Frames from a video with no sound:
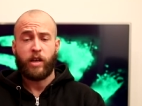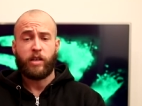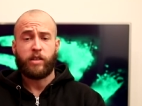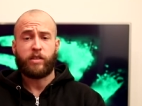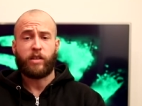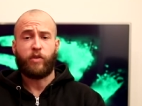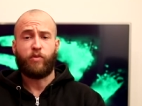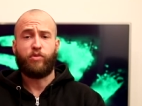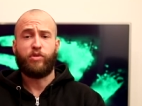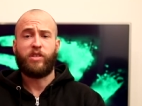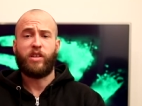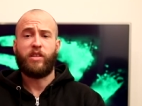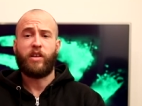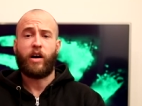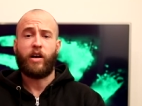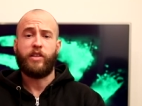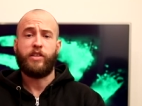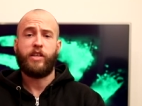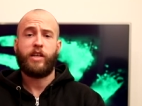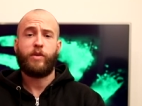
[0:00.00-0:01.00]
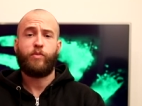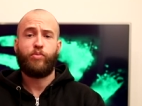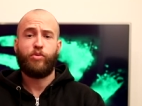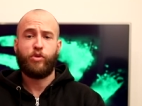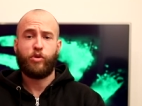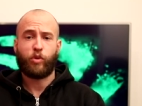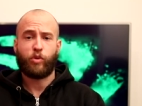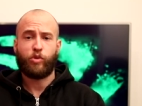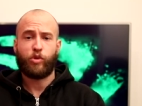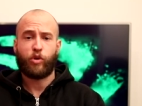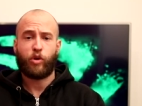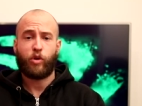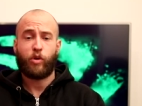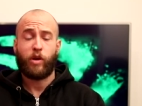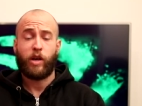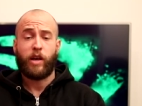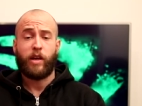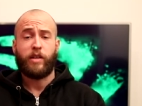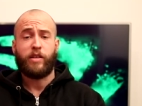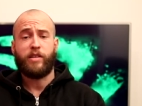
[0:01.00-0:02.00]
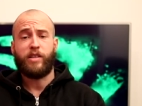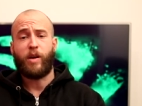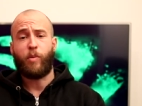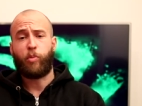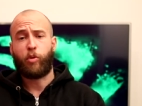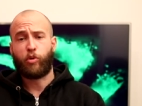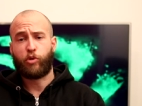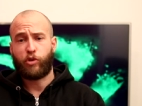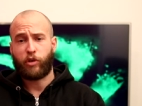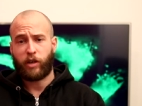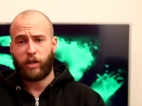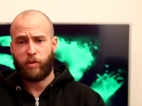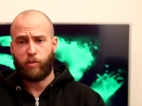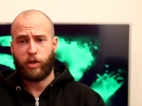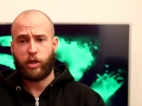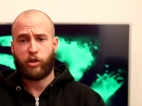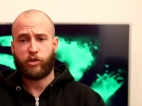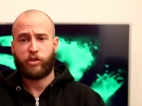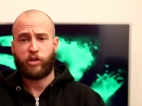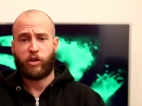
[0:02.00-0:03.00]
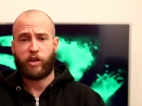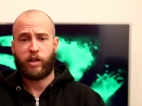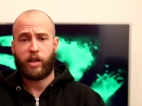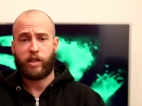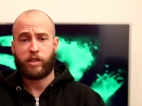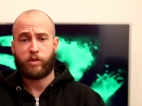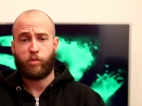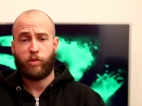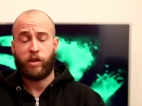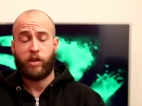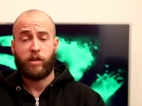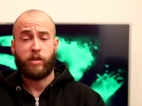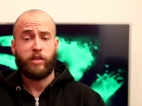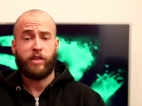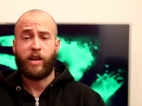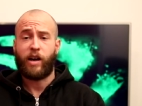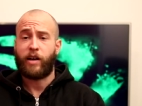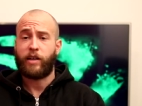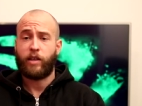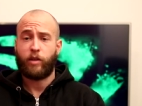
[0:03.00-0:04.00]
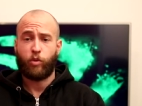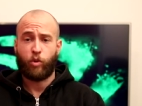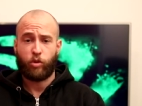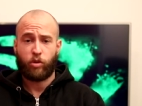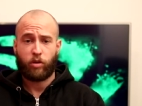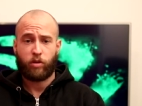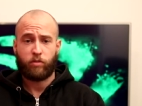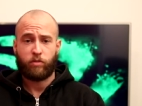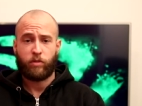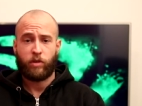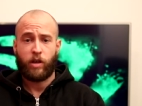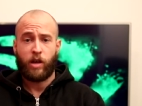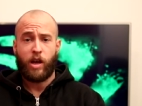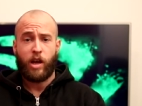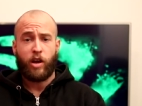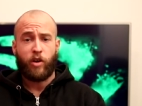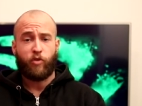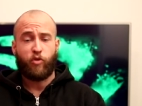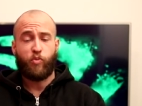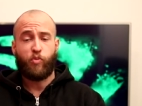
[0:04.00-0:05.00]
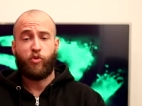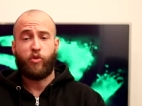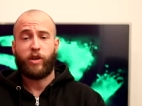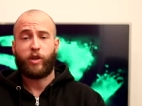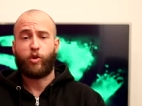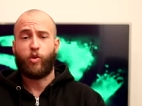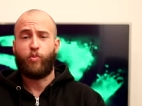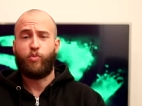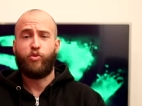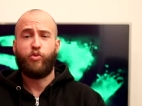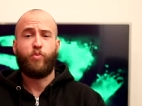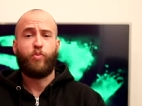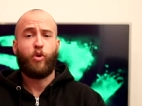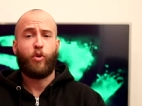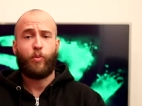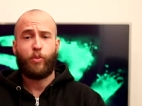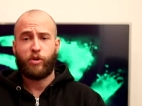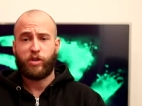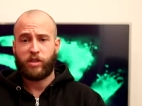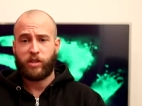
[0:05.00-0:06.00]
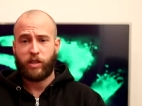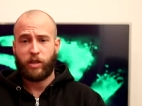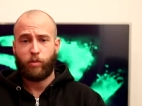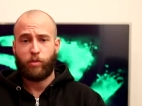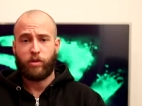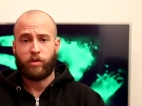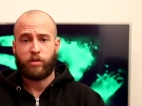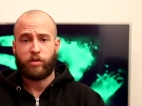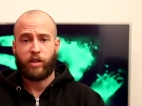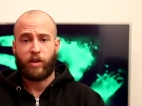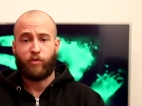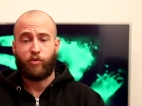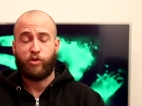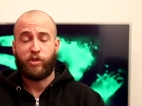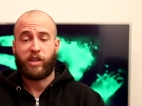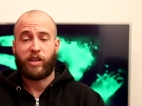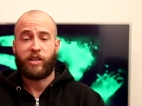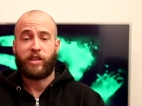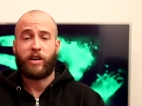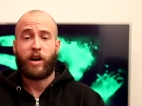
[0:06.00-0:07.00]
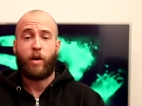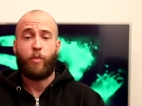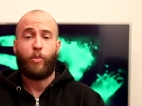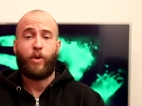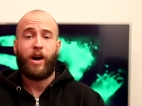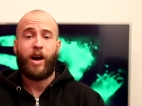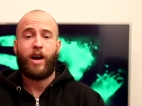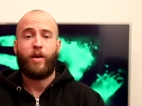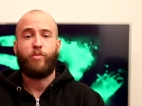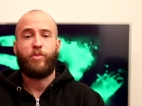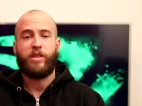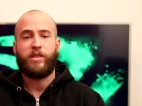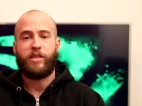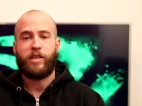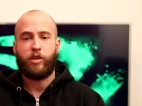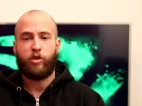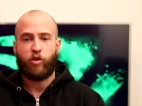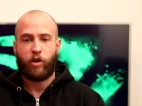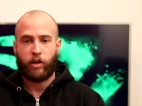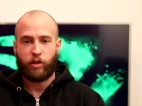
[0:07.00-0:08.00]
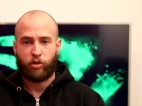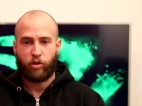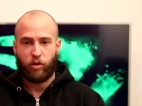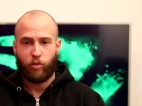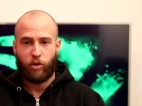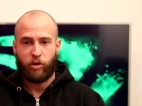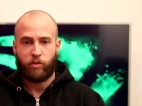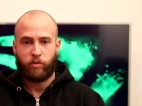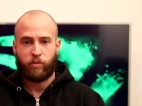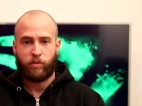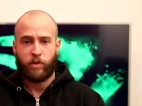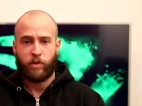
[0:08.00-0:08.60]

Ça ne vous aidera ni à être plus endurant, ni à procurer de meilleurs orgasmes, ni à rien d'autre. Vous pouvez être le plus beau possible, ça ne vous aidera pas à baiser correctement.